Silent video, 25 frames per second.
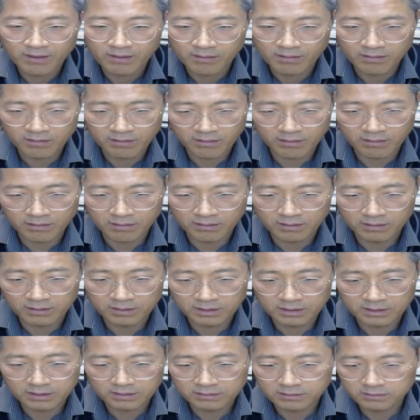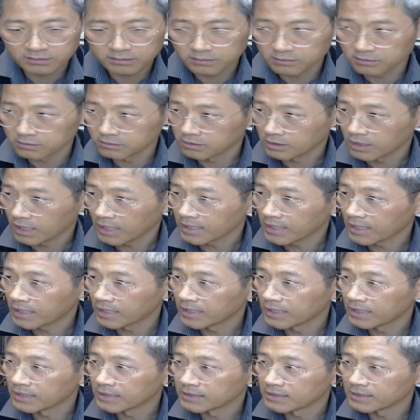어, 그
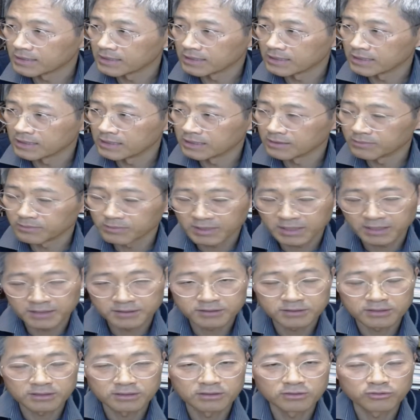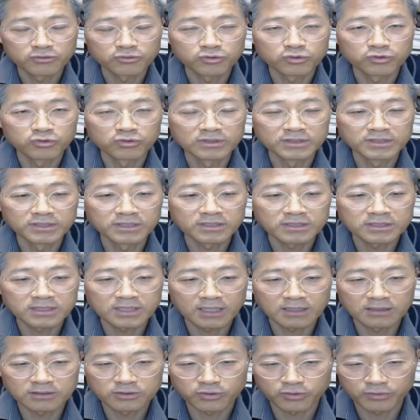하나님께서 구원
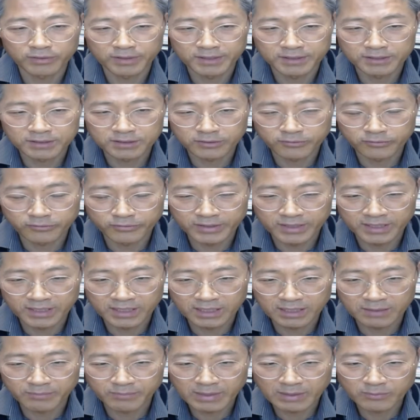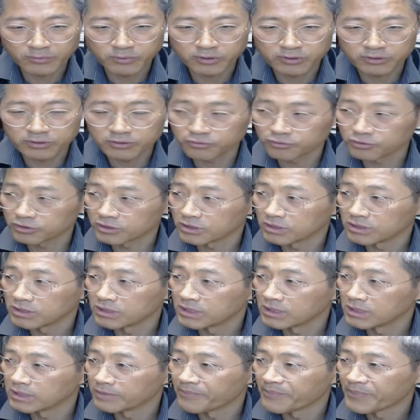역사를 통해서 우리에게 베풀어
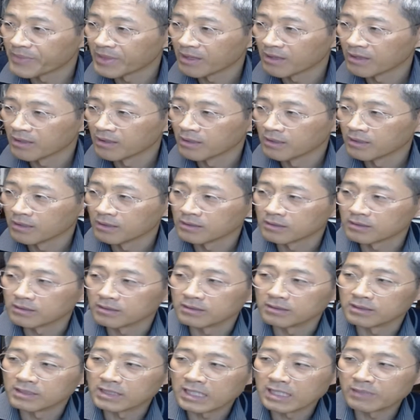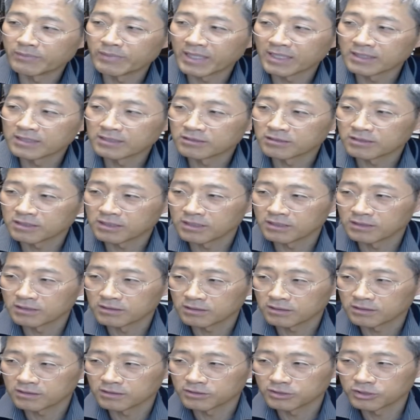주시는 그
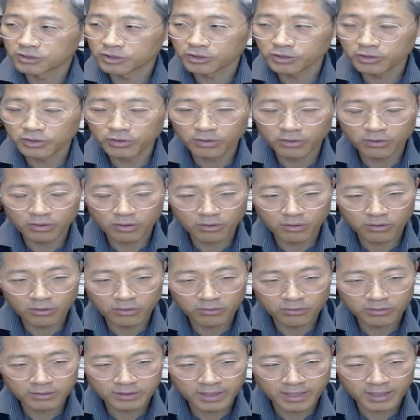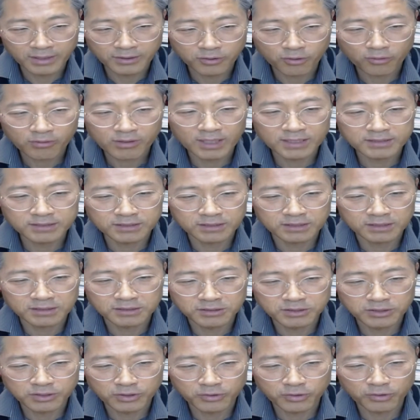일반적인 그 적용의
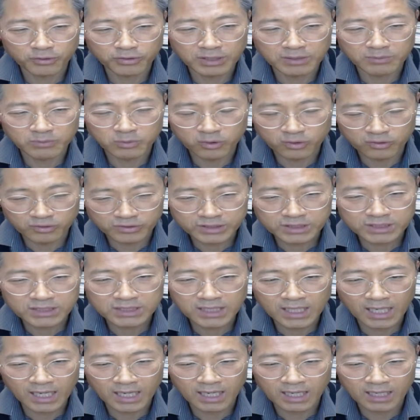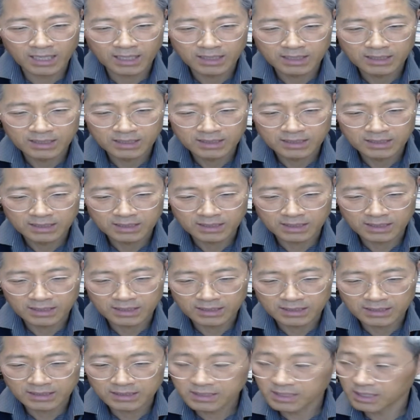효과적인 적용이 무엇이냐 아,
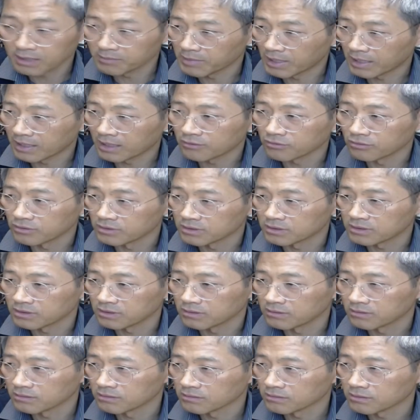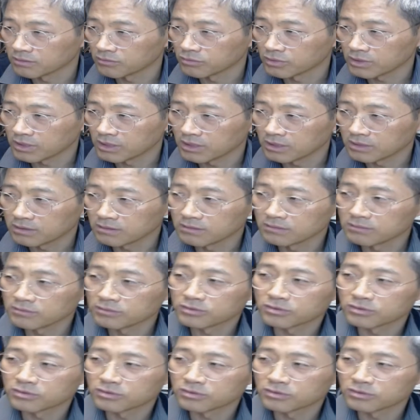이렇게 말하고 있어요. 그 우리 이런